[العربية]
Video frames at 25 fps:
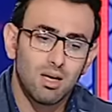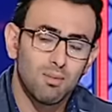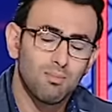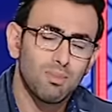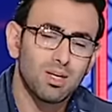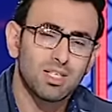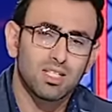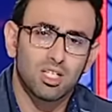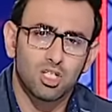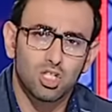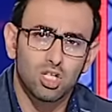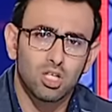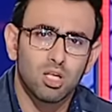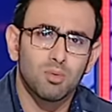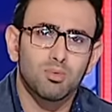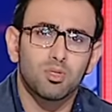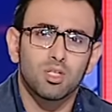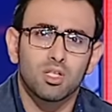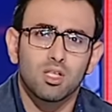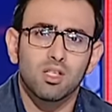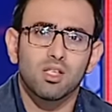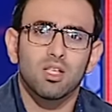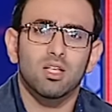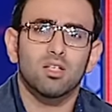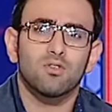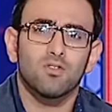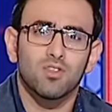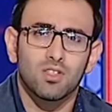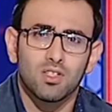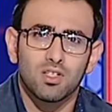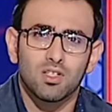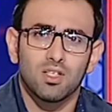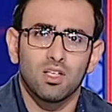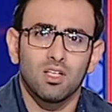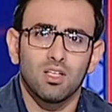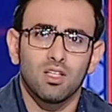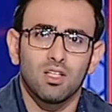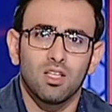بس عشان ابسط الناس في ال
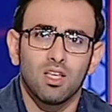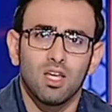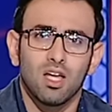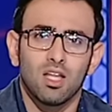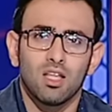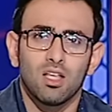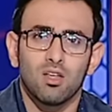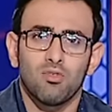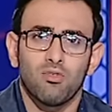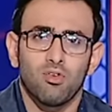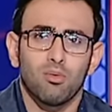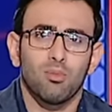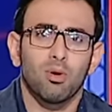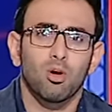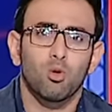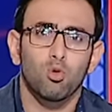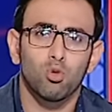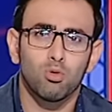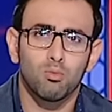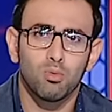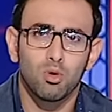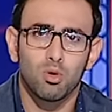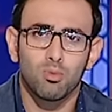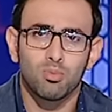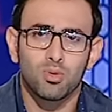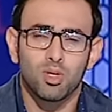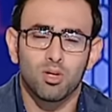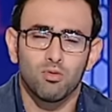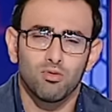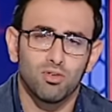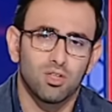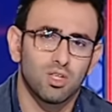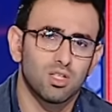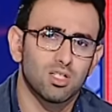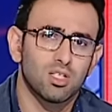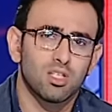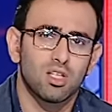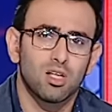90 دقيقه دي في مجهود بيبذل في
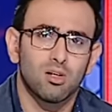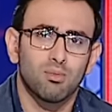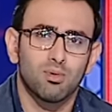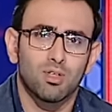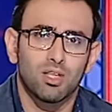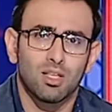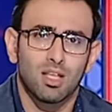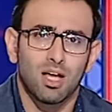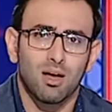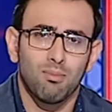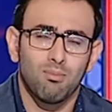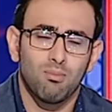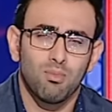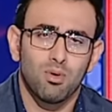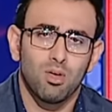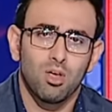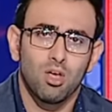ناس كتير بتتعب